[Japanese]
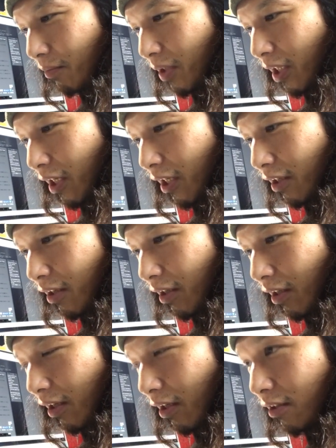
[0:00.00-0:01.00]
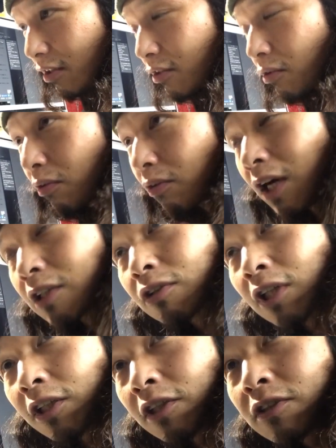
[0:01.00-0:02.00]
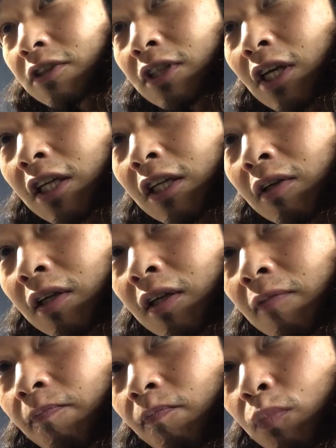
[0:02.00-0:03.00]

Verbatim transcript: 見られて、でその後立て続けに